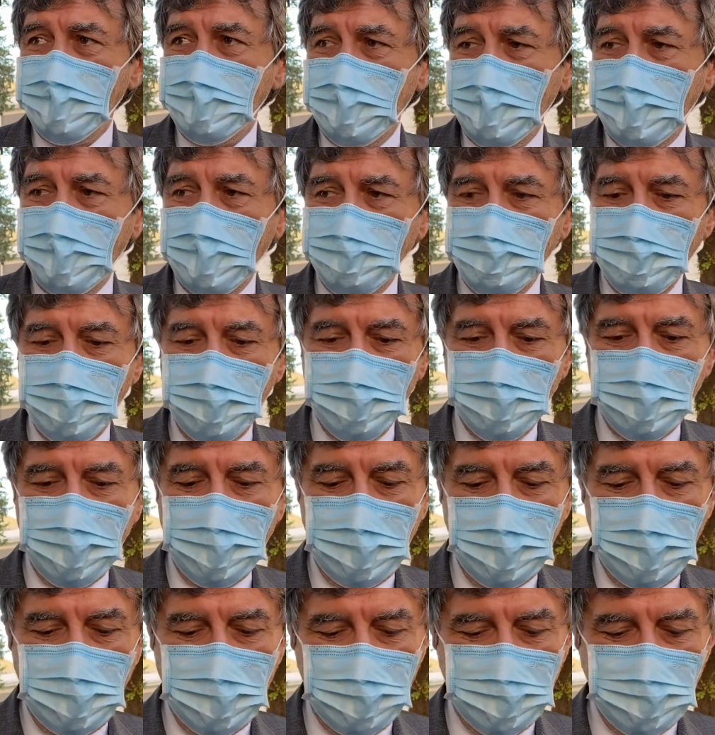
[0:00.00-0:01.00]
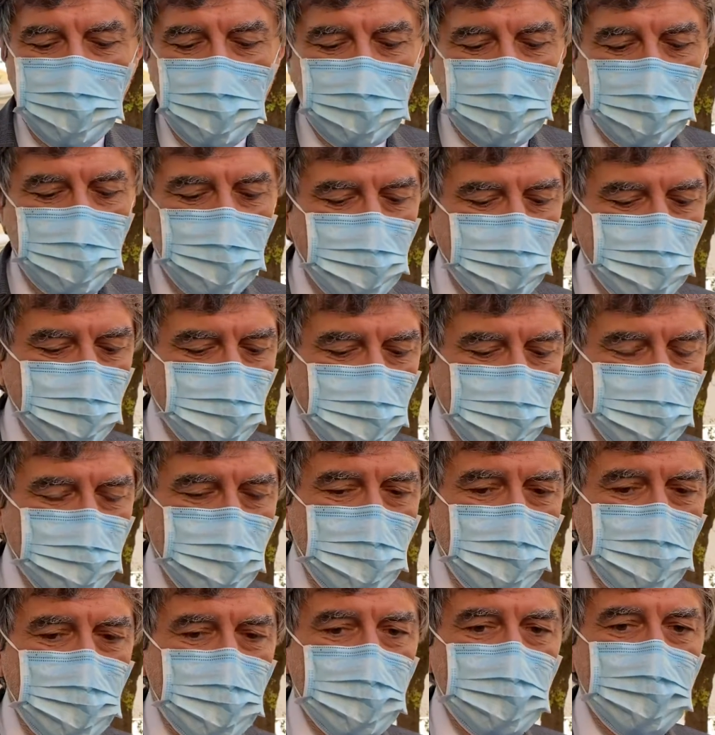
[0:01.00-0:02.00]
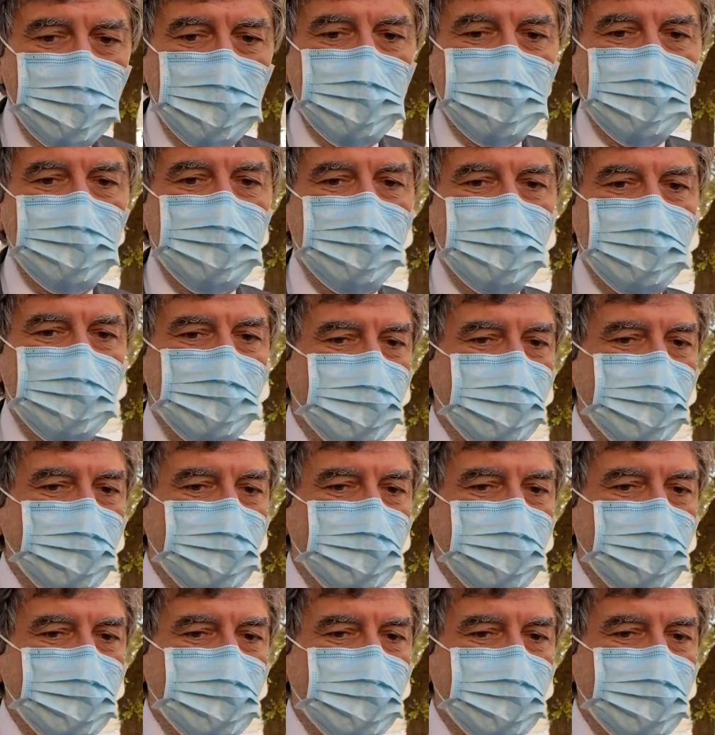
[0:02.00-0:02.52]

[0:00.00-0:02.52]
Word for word: nell'ambito delle varie economie,